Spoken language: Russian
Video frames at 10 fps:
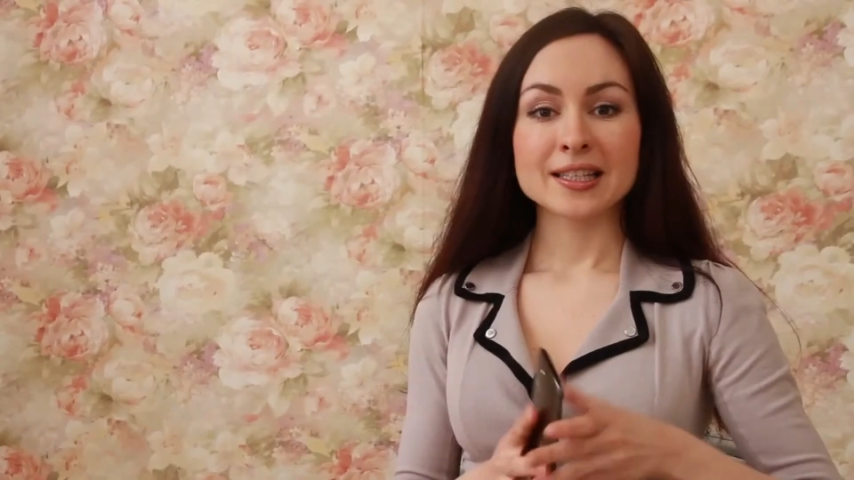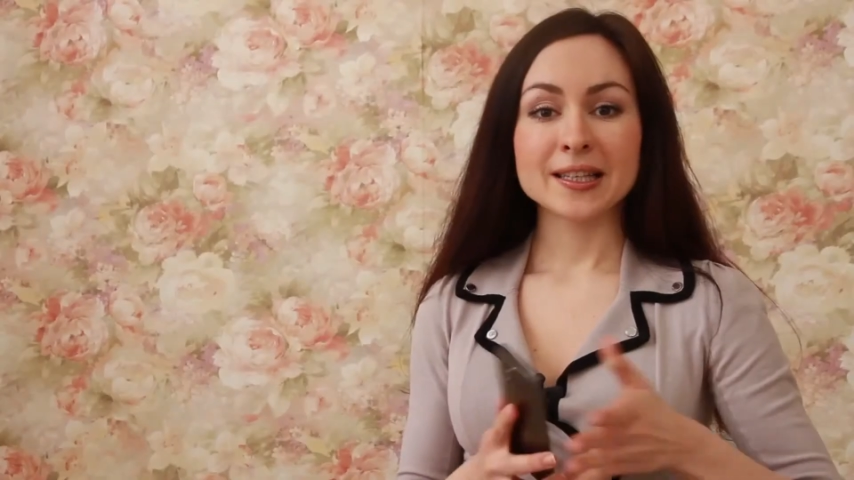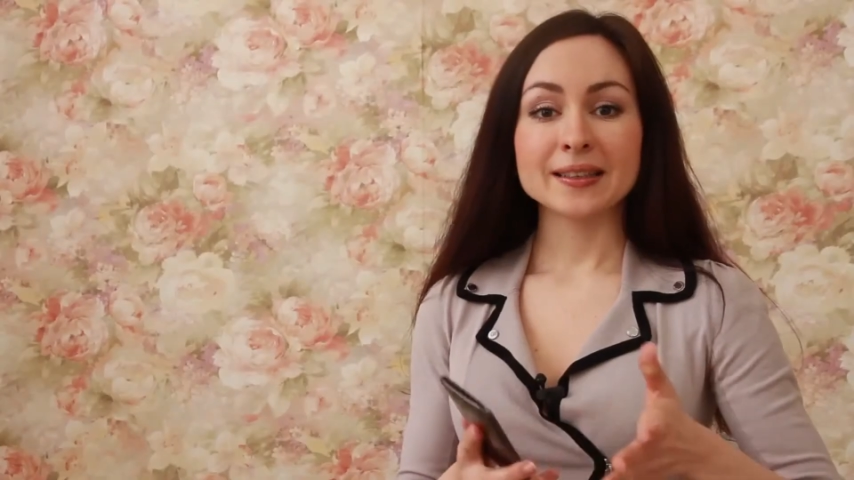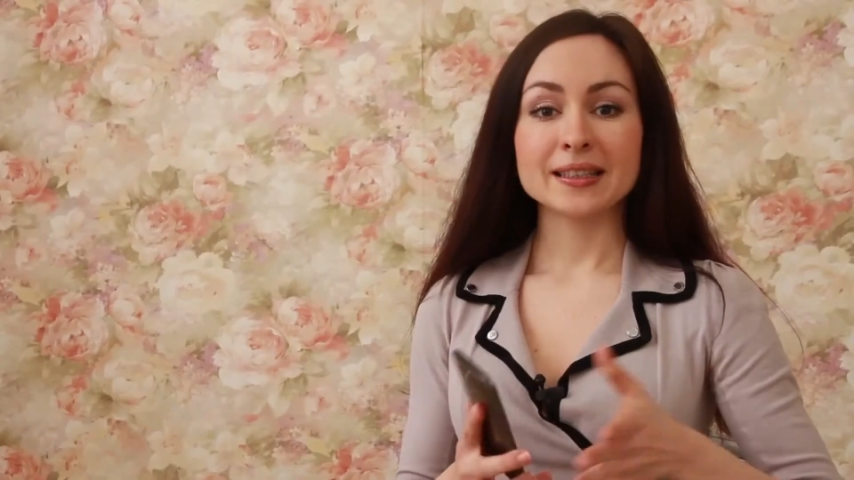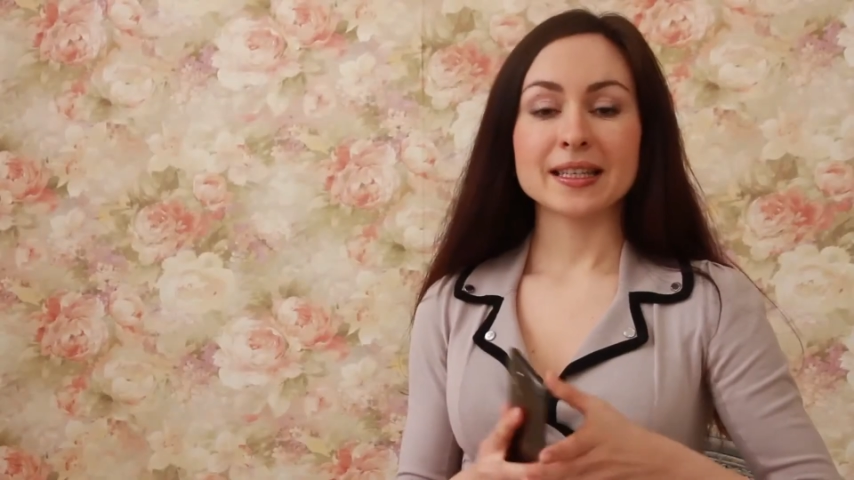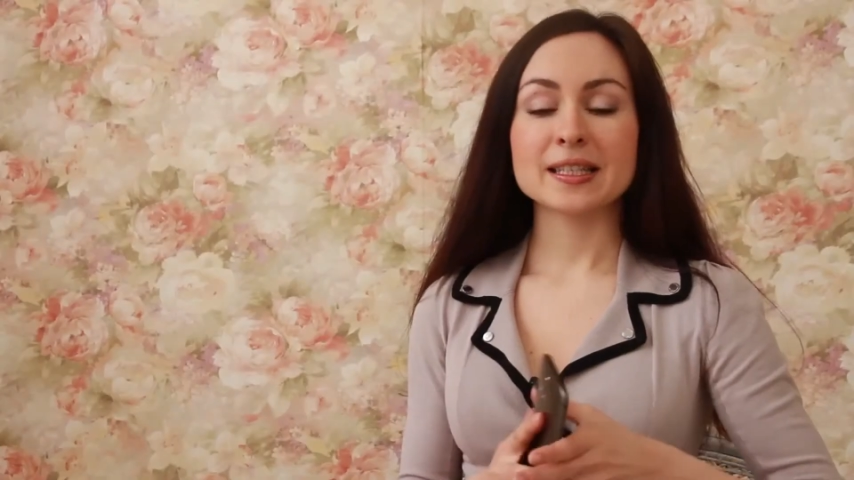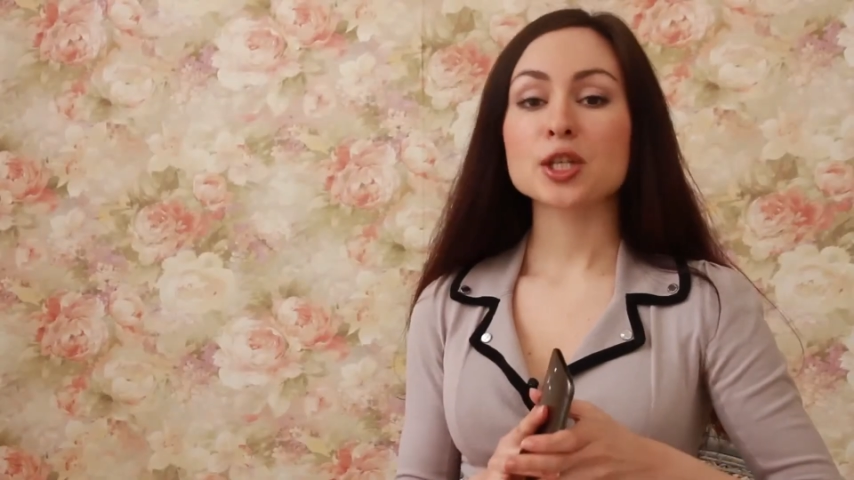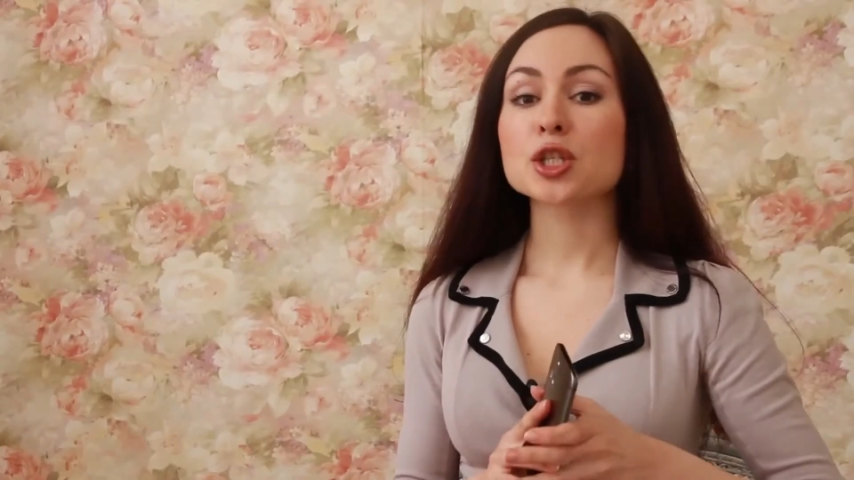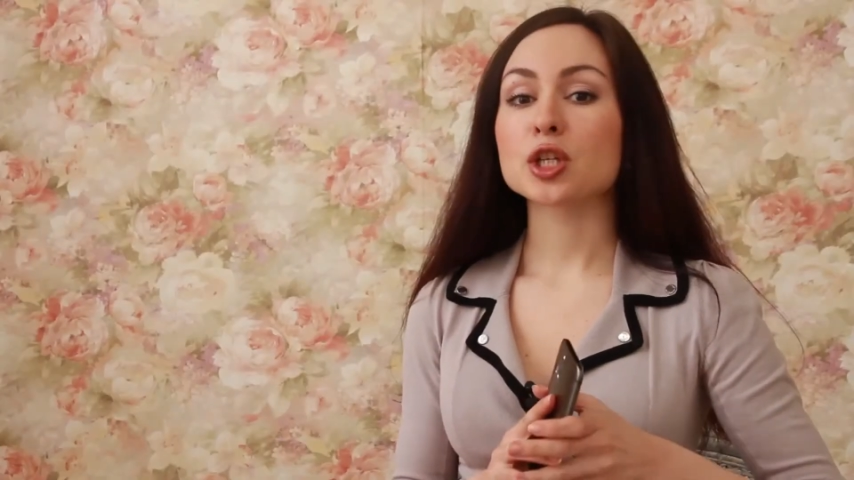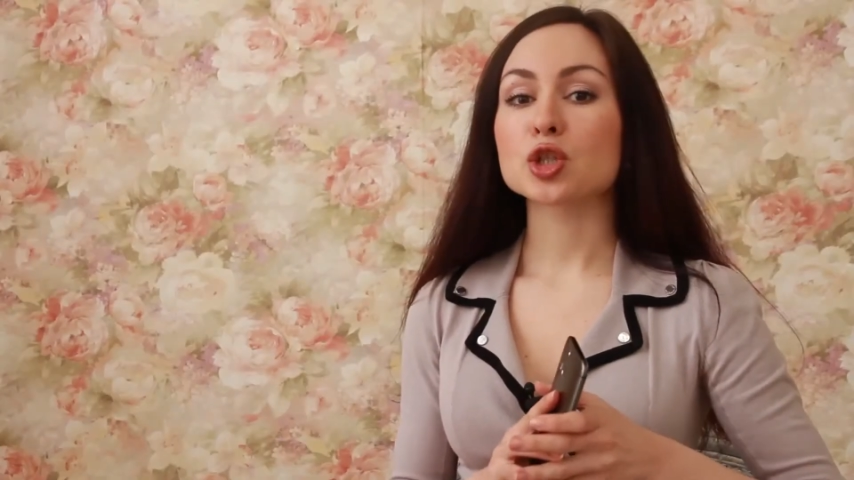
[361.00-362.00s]
Кстати, я
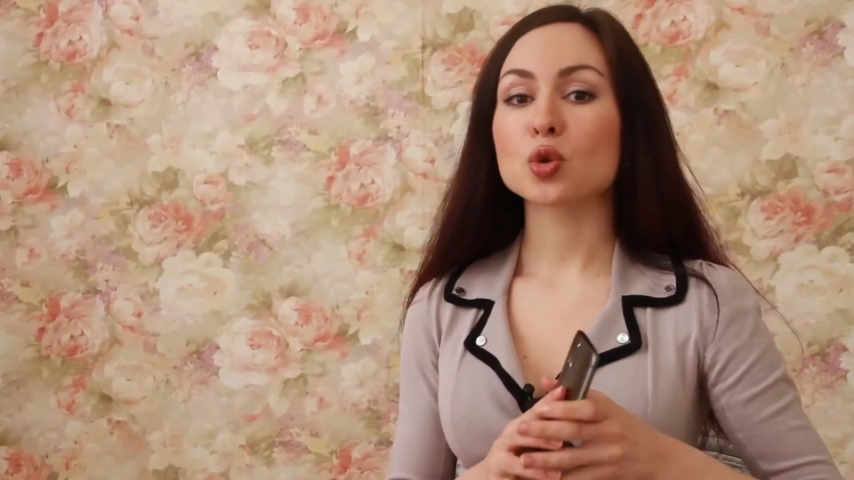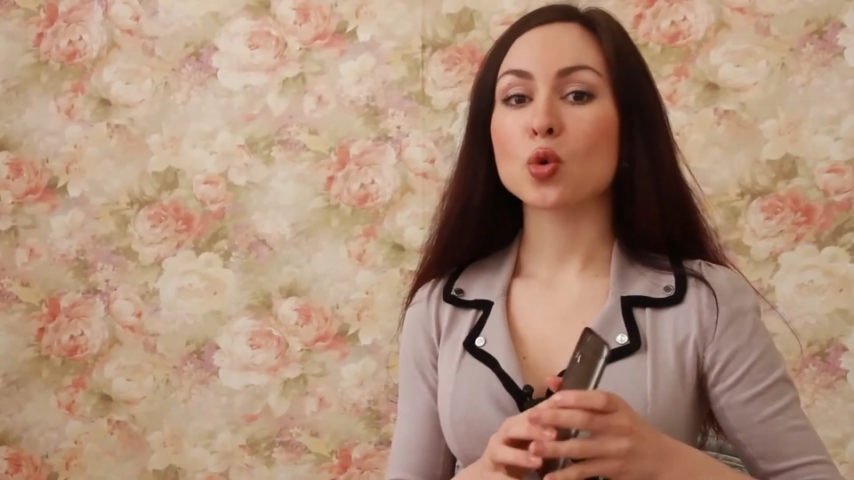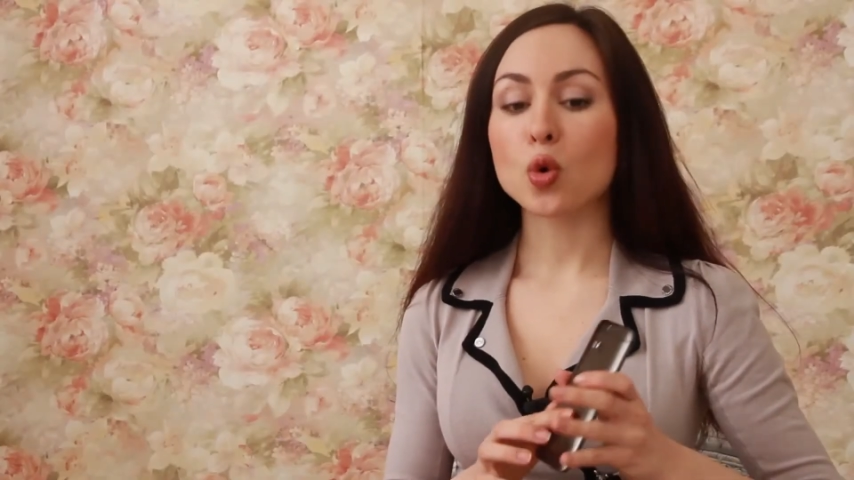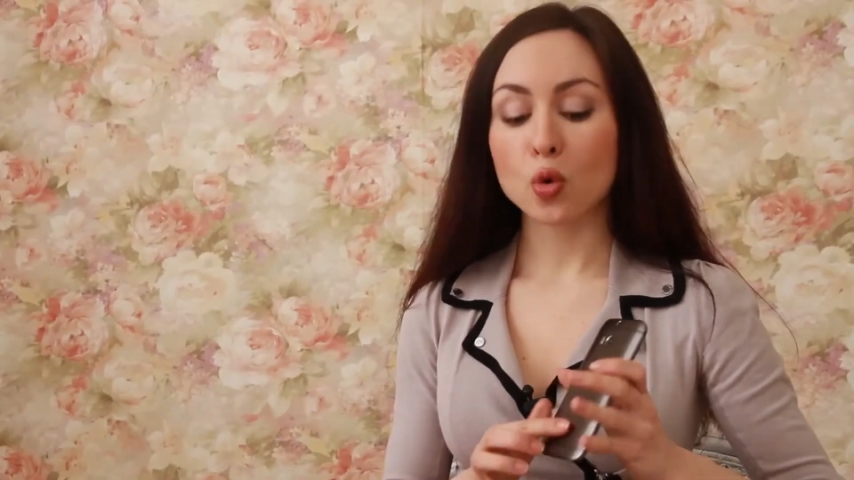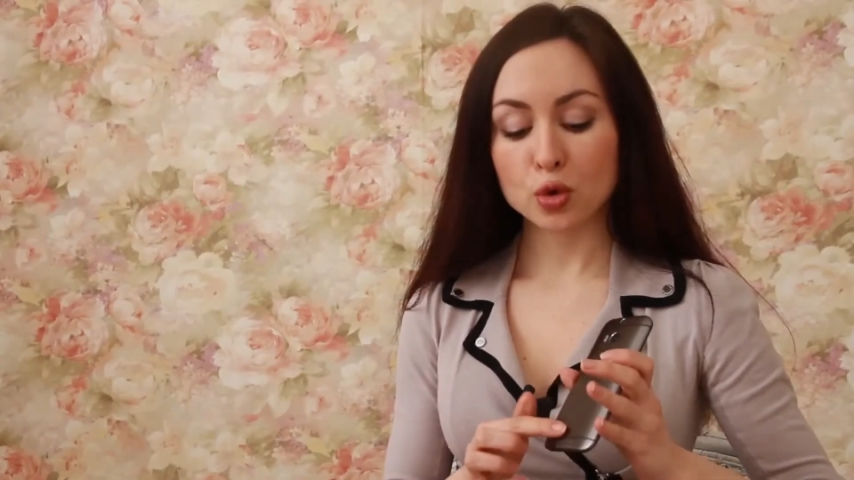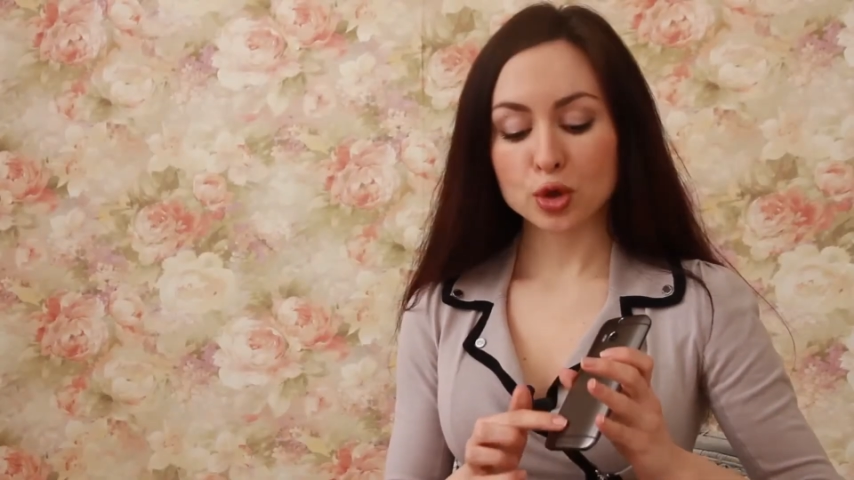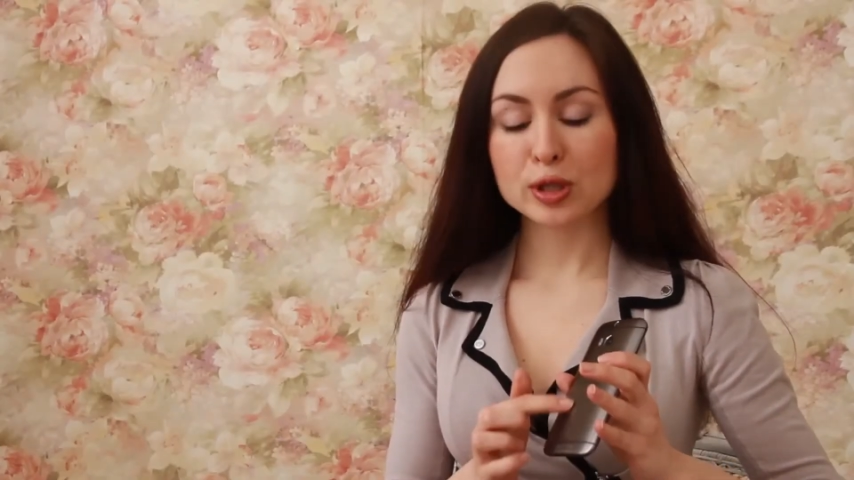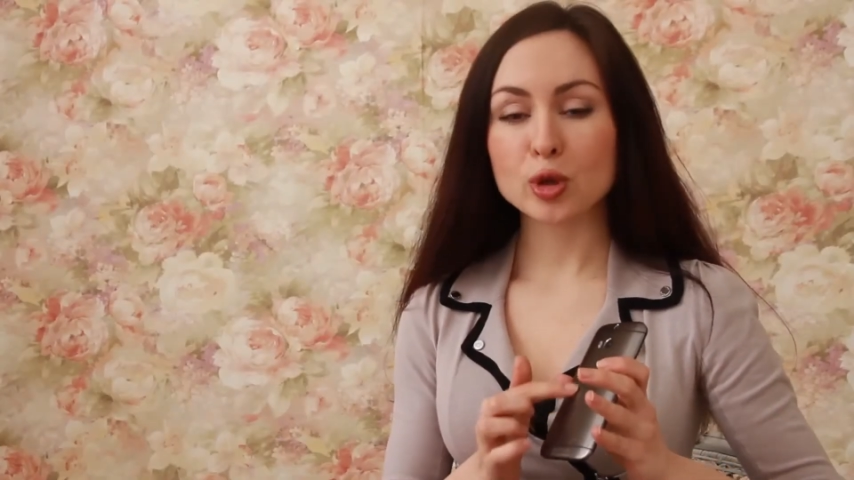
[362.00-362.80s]
слышала, что очень